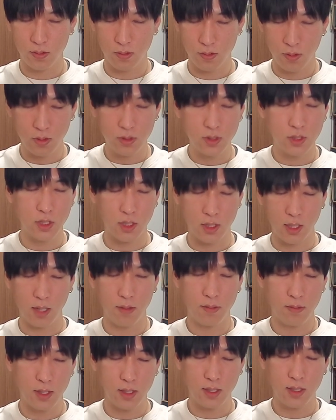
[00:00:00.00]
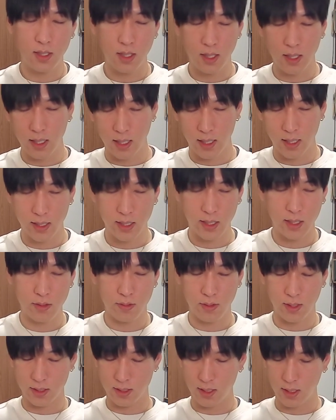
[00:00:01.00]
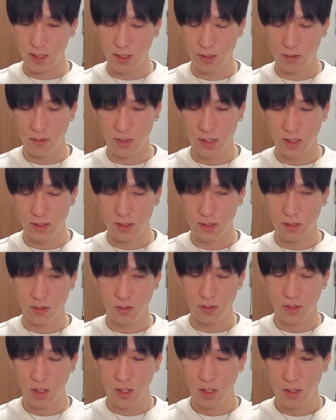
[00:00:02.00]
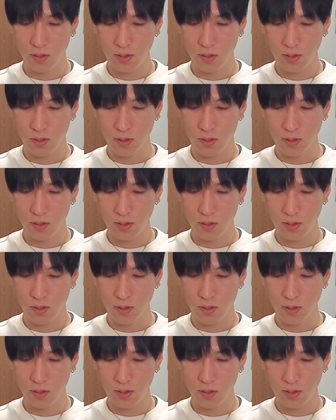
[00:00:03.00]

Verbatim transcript: どっちにね、日経が上がるのか下がるのかっていう